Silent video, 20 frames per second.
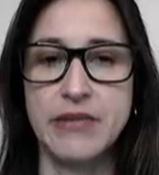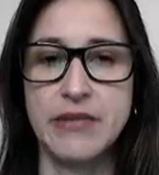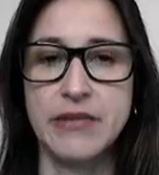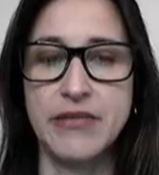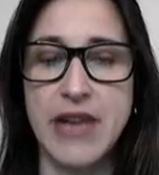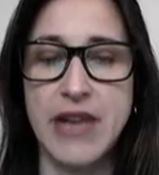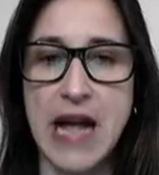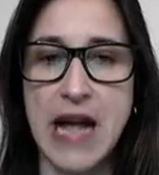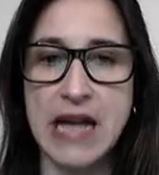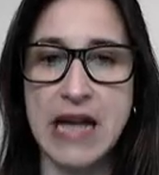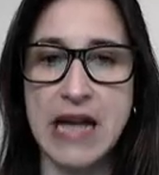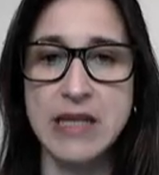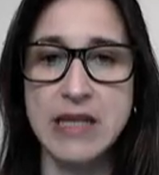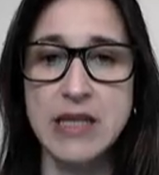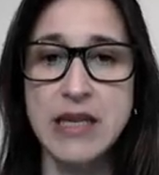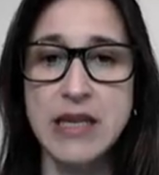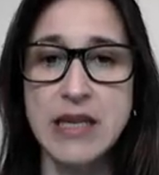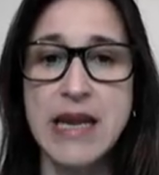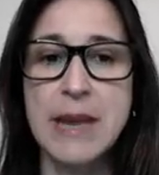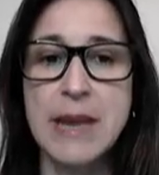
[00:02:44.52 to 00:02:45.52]

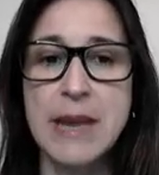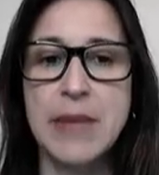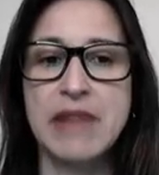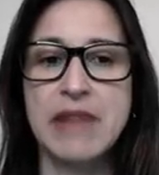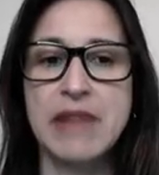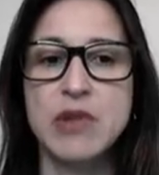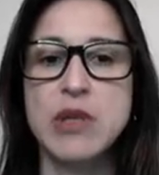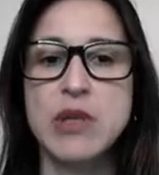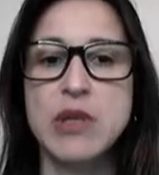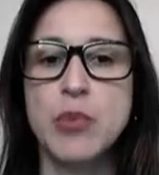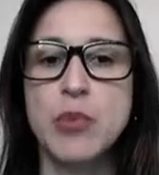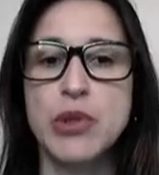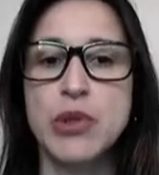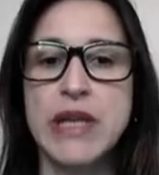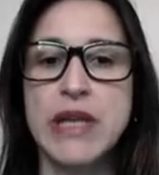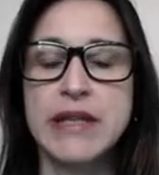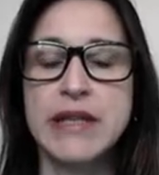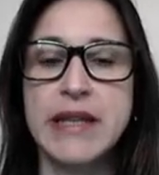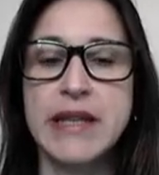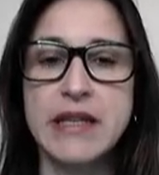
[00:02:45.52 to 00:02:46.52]
frase para você
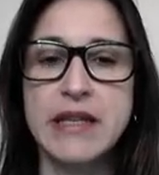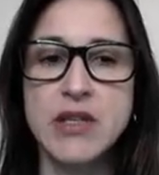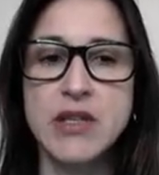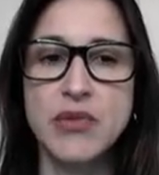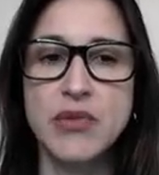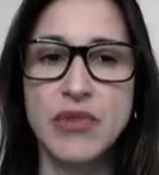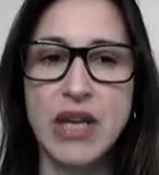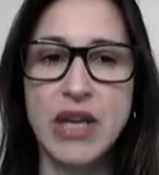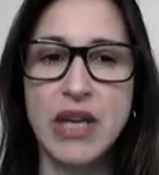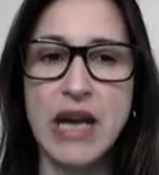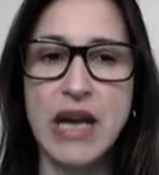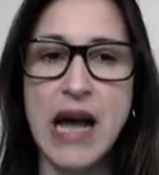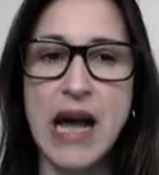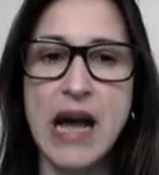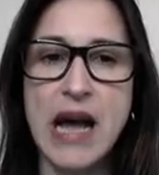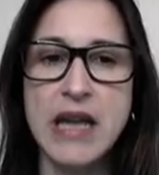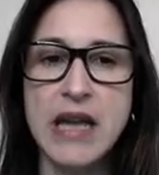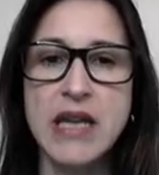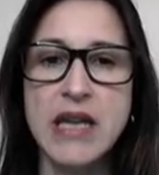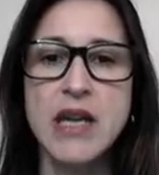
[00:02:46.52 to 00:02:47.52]
poder
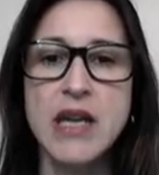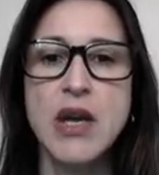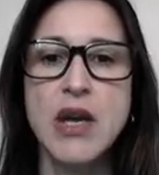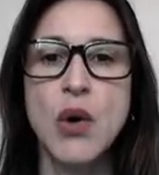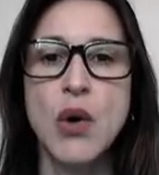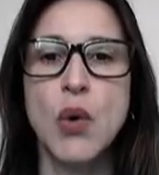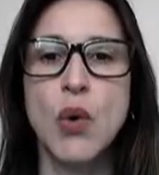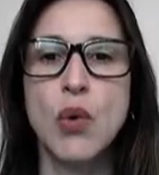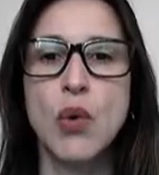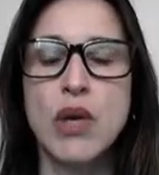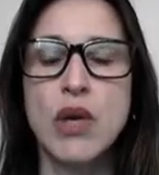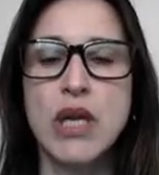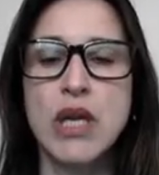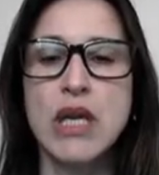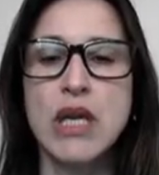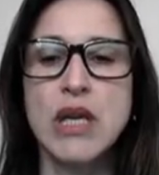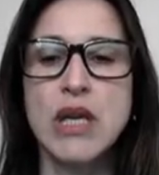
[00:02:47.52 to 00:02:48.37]
identificar aí o que,